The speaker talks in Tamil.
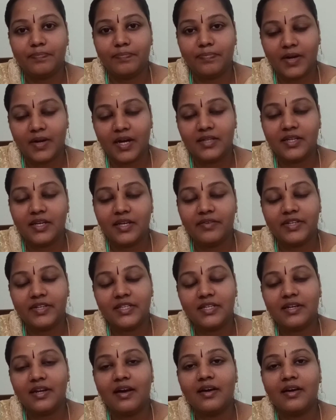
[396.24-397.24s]
கதை
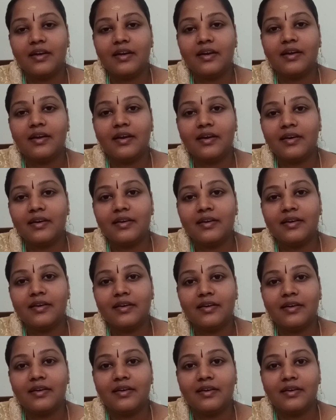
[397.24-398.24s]
வந்து நகர நகர
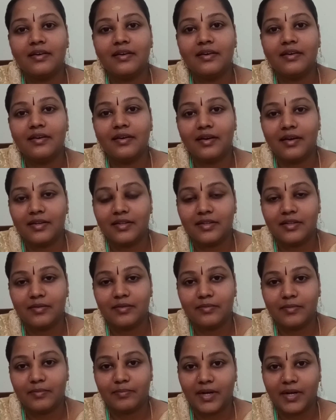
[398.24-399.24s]

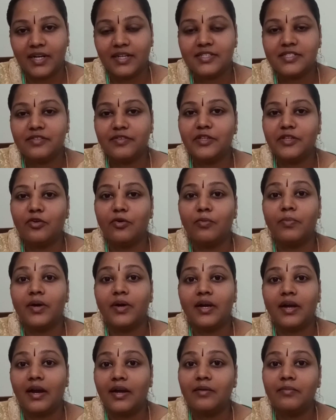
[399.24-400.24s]
அது மனசு வந்து ரொம்ப
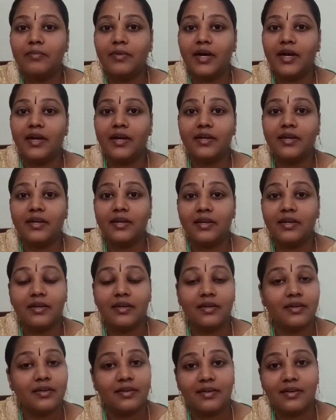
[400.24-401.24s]
கனமாகி
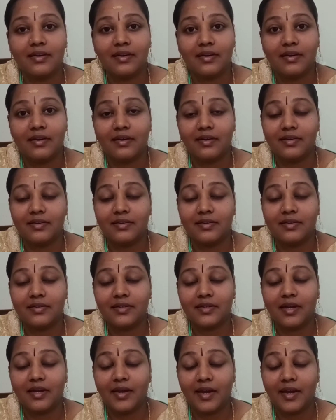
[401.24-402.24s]

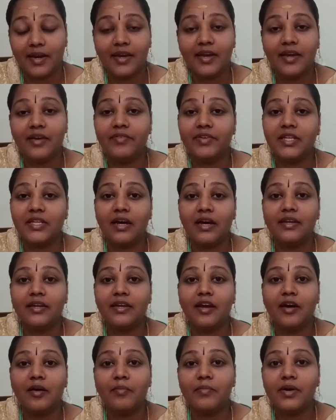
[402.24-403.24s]
நான் என்னையே வந்து
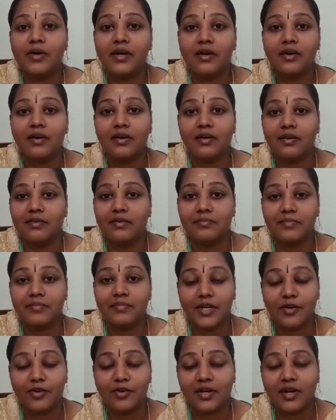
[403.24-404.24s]
அறியாமல்
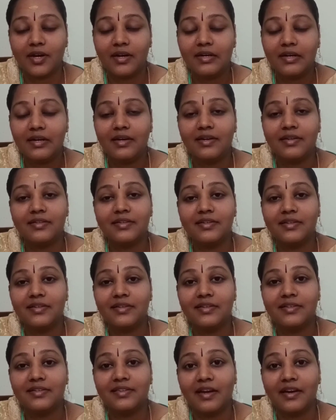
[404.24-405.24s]
என்னோடய இருந்து
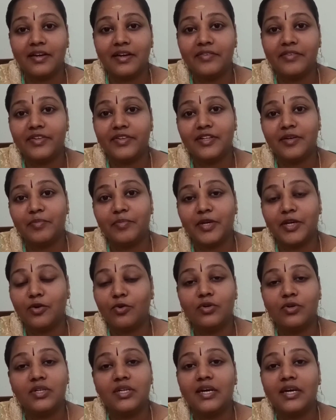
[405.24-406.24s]
தண்ணி வந்து அப்படியே
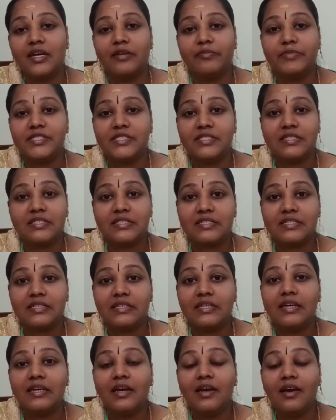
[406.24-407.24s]
கொட்ட
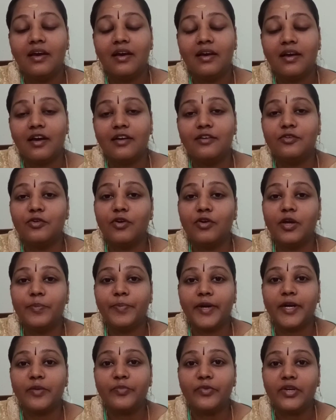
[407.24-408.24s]
ஆரம்பிச்சிருச்சு கண்ட்ரோலே
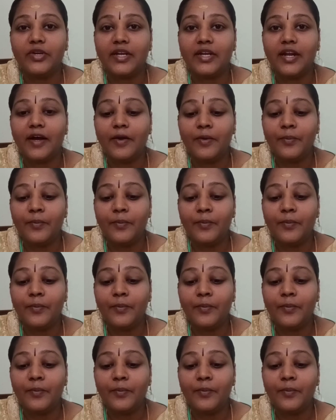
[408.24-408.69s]
பண்ண முடியல